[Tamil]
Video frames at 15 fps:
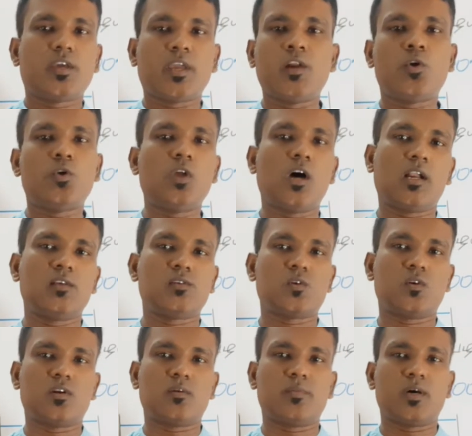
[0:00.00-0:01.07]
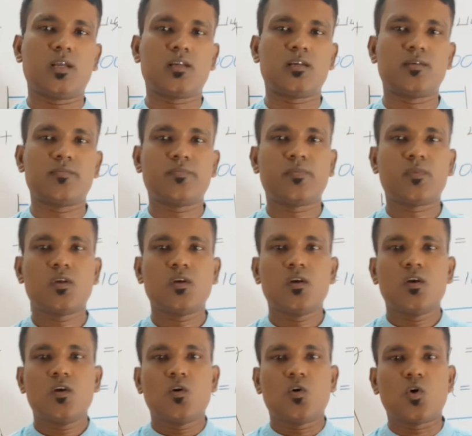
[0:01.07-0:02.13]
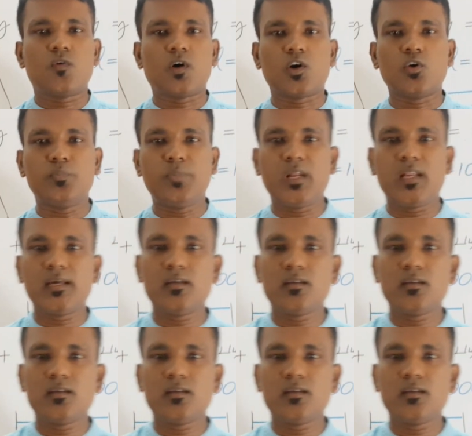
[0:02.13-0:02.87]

இன்னொரு உதாரணம் சொல்கிறோம் பாருங்க ஒரு வகுப்பில்